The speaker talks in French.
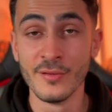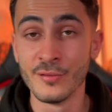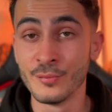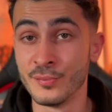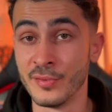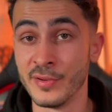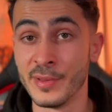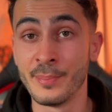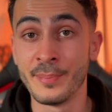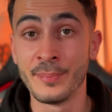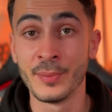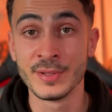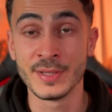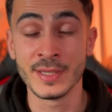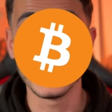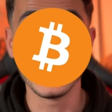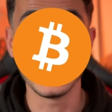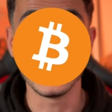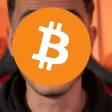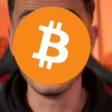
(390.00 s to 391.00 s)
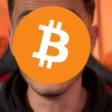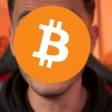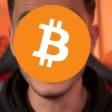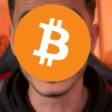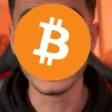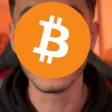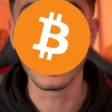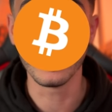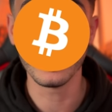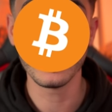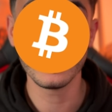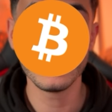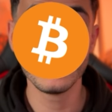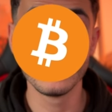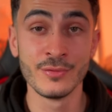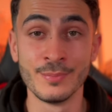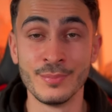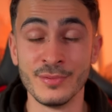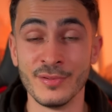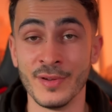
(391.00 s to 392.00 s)
vous pouvez posséder du Bitcoin,
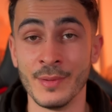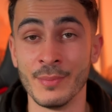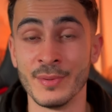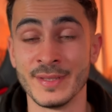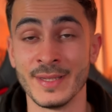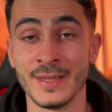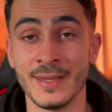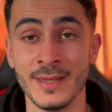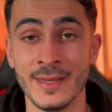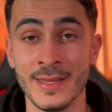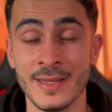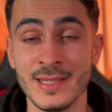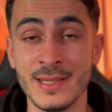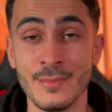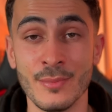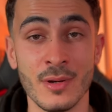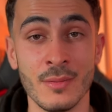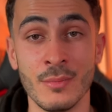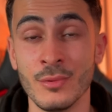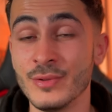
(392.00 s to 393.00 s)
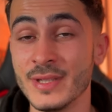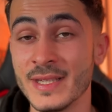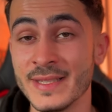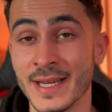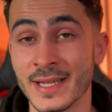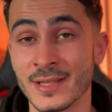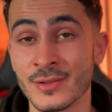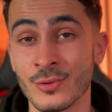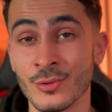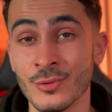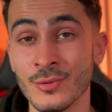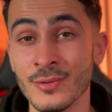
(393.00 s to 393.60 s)
vous pouvez posséder des immeubles ou des actions.